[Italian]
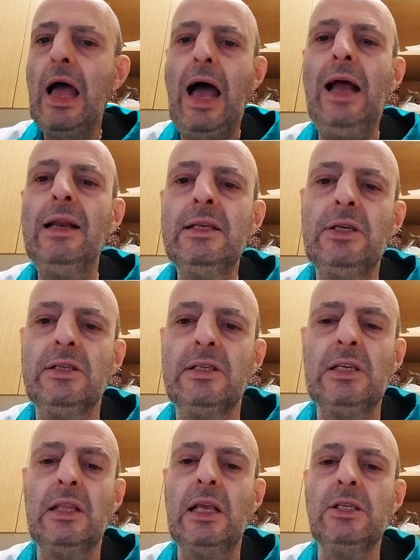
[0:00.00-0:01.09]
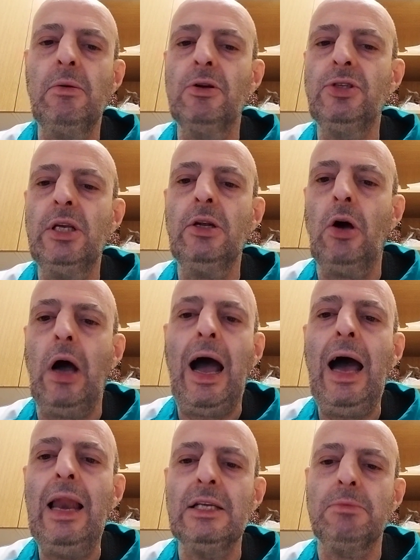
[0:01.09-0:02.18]
Al diciassettesimo giro
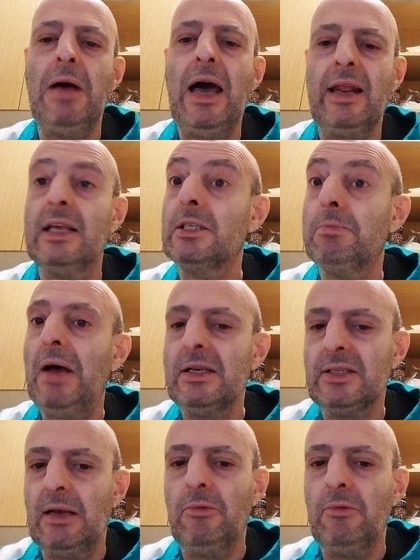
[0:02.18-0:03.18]
Alex Marquez passa